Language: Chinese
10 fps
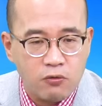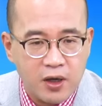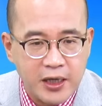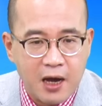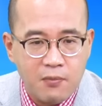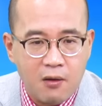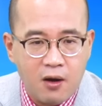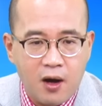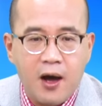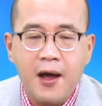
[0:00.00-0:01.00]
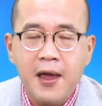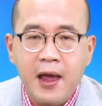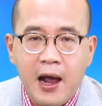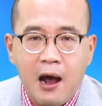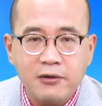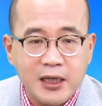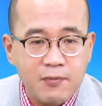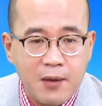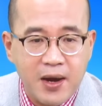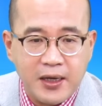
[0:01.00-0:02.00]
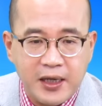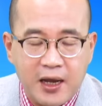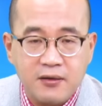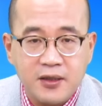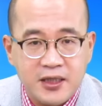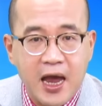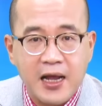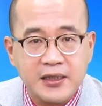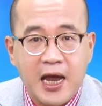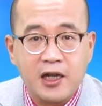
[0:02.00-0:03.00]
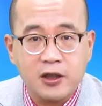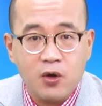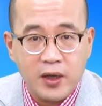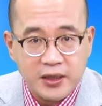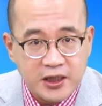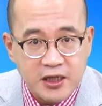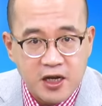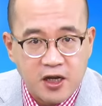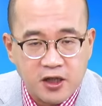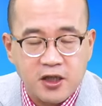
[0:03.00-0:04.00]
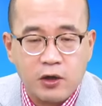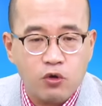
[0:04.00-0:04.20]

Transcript: 股的样貌啊哈。好的买卖点价差都很惊人，这是叫做